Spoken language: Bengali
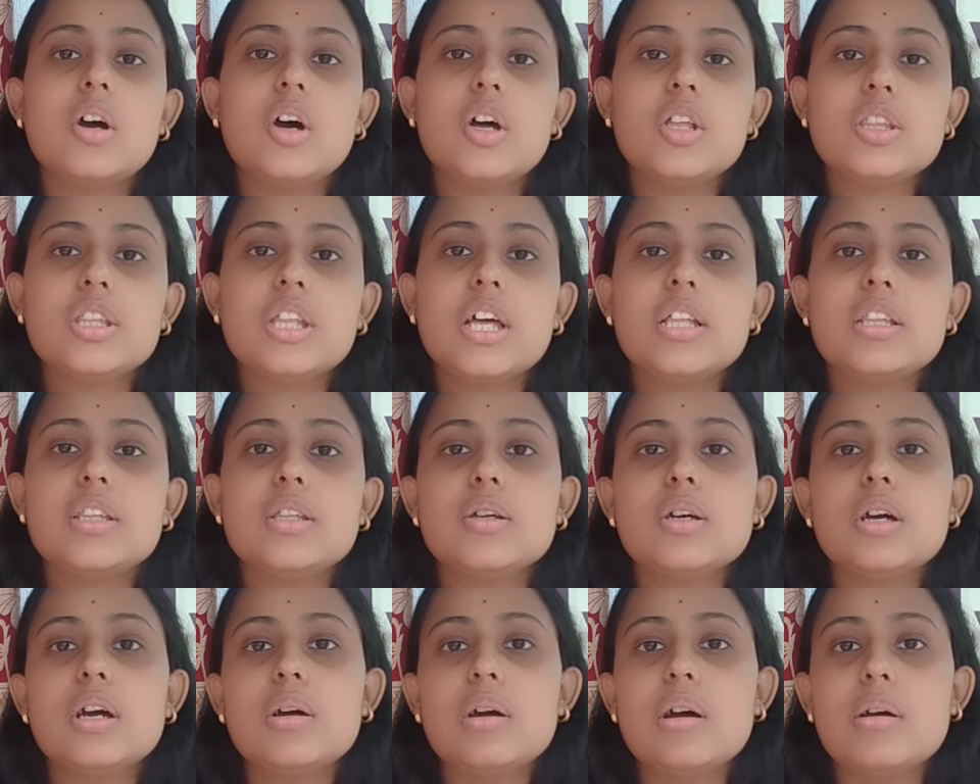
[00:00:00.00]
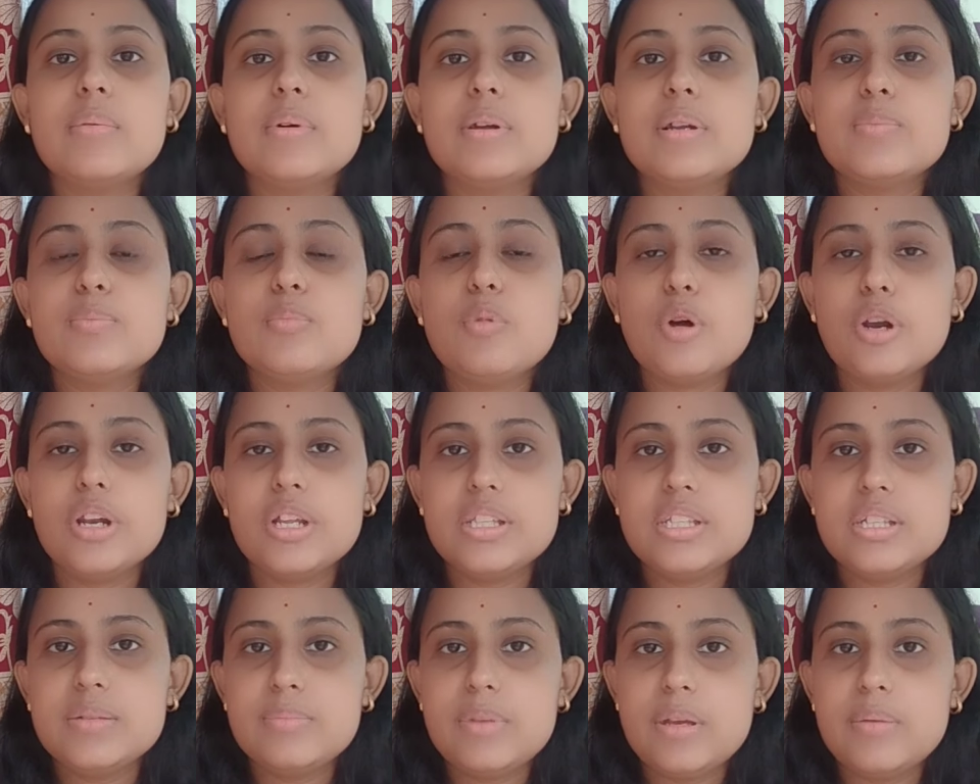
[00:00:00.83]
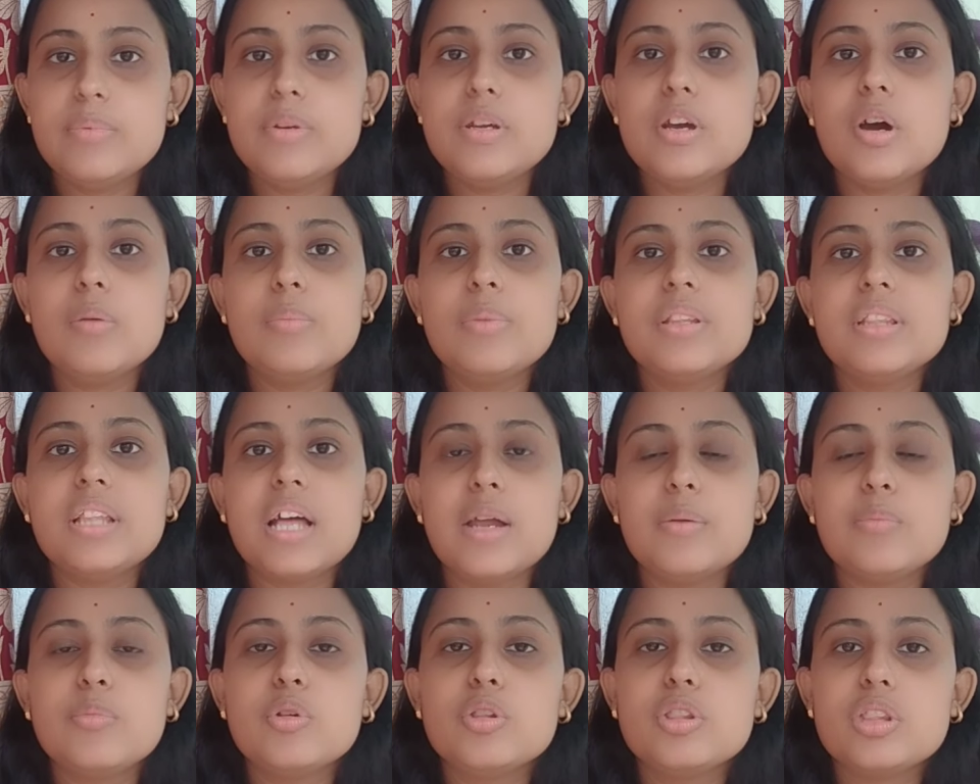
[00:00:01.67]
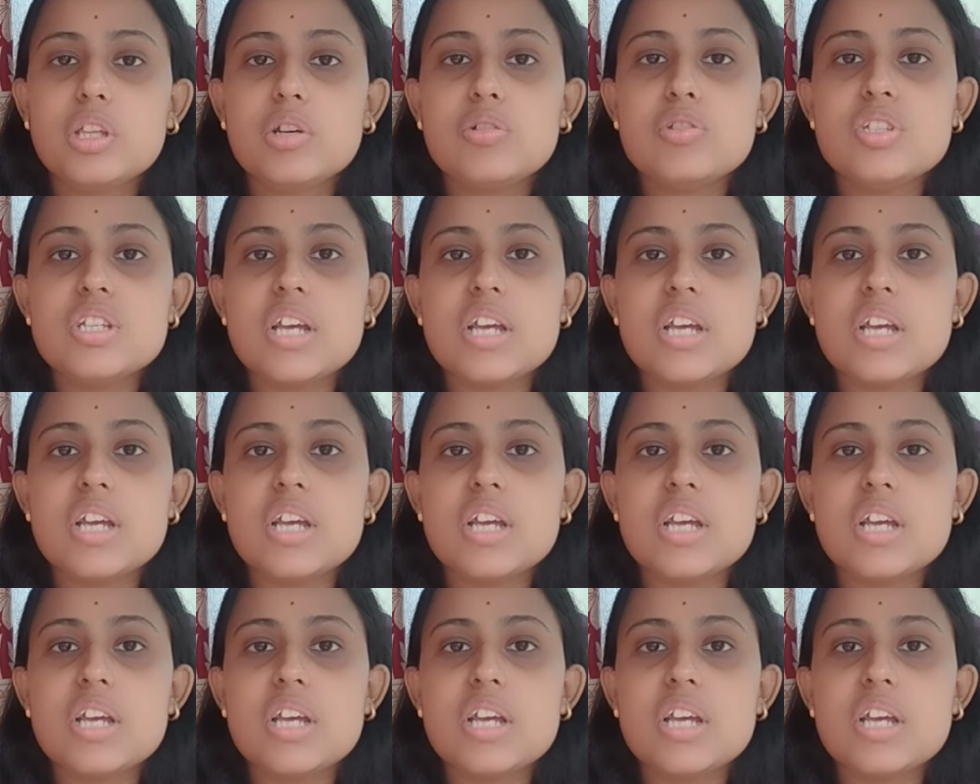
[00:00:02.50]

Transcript: অর্থাৎ আমার পরে যে বেবি হবে তার মধ্যেও